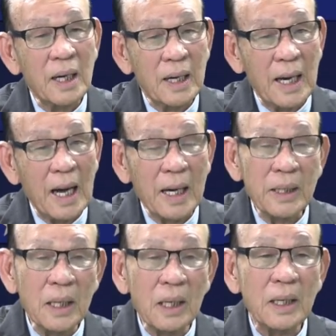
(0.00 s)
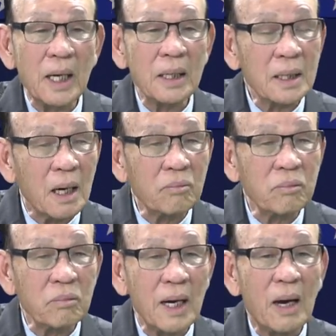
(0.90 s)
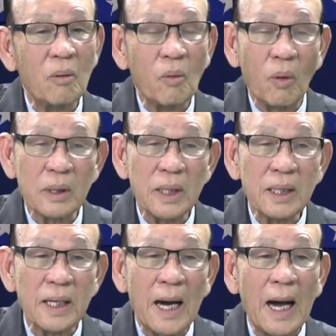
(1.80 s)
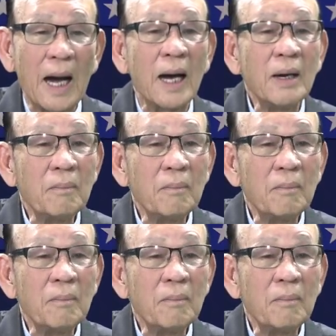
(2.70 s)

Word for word: là nhớ đến công lao của tất cả